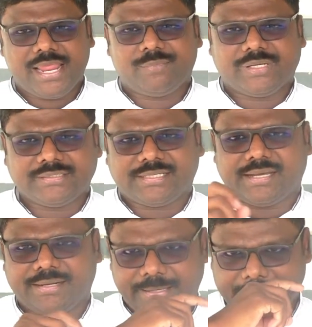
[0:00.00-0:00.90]
தேவன்
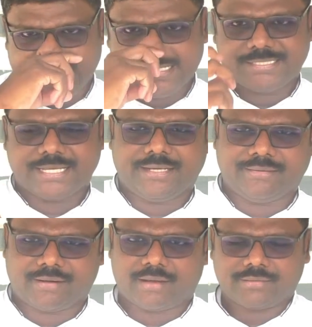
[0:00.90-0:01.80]
கிரியை
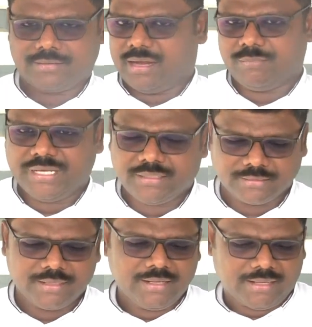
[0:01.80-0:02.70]
செய்கிறார் அமேன்
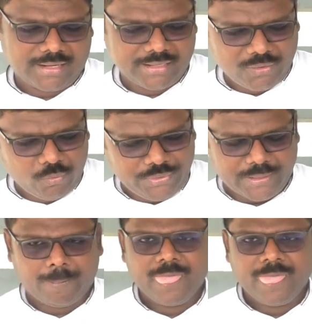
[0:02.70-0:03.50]
ஹalleluya